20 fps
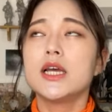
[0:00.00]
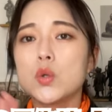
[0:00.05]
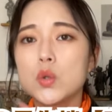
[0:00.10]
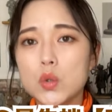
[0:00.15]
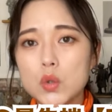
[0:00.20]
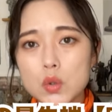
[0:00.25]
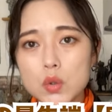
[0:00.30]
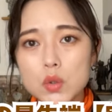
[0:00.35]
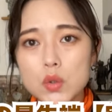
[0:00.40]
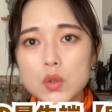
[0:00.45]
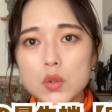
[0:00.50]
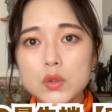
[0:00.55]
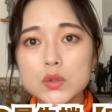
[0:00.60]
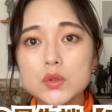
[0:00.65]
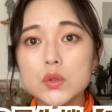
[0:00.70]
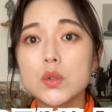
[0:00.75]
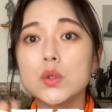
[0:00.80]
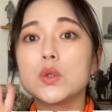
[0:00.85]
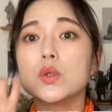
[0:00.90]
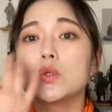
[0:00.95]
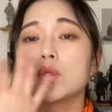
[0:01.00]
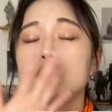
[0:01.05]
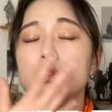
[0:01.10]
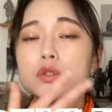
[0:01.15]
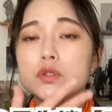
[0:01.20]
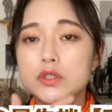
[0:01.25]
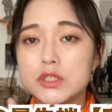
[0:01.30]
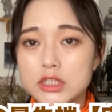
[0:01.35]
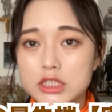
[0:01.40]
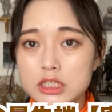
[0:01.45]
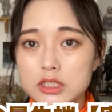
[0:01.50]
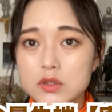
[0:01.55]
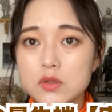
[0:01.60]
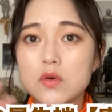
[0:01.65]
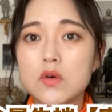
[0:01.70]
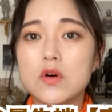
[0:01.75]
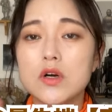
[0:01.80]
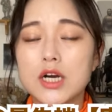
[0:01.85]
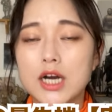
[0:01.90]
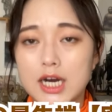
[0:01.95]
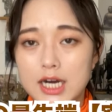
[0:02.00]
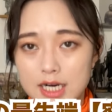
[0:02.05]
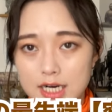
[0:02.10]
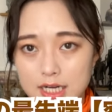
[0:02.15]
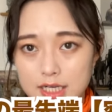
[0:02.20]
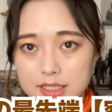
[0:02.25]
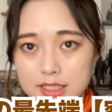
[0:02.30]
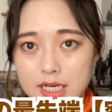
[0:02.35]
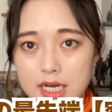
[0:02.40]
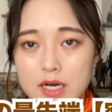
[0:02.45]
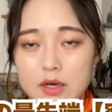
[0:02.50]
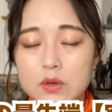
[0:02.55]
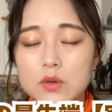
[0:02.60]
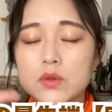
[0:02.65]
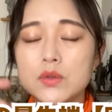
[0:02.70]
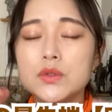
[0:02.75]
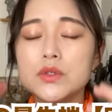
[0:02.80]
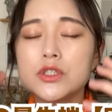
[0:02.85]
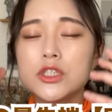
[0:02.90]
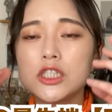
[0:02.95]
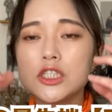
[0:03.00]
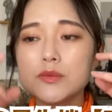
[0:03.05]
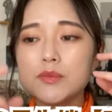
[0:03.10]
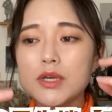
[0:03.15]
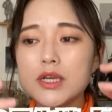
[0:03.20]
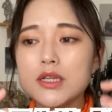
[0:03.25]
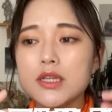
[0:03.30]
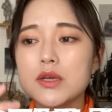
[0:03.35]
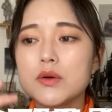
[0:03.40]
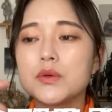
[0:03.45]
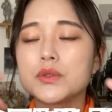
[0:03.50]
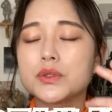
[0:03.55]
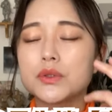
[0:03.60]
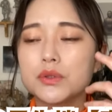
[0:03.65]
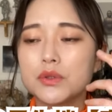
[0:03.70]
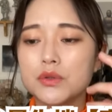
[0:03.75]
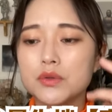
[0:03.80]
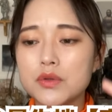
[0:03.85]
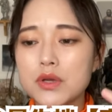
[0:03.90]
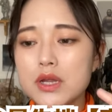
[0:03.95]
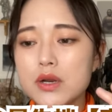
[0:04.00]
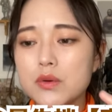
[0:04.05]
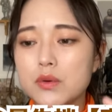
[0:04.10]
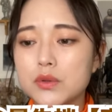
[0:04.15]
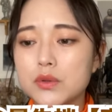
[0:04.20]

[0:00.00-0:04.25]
心と口と体、このすべてを整える